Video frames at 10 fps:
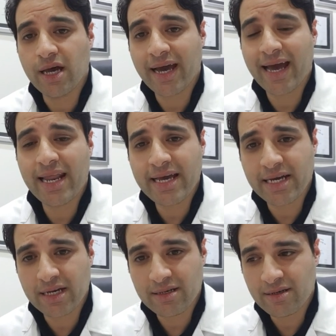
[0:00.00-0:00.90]

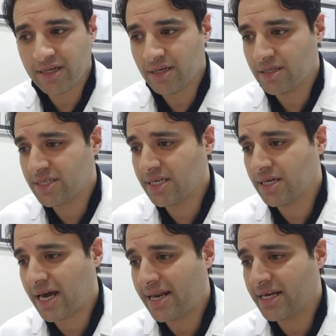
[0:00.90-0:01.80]
خلايا زي
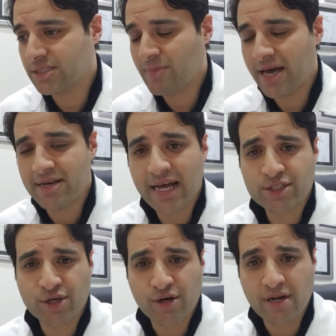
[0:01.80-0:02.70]
خلايا اسمها
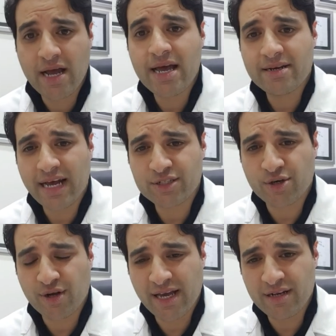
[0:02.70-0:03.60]
ناتشرال
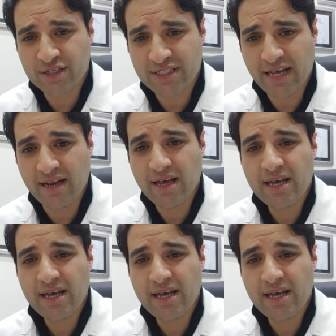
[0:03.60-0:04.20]
ناتشرال كيلر سيل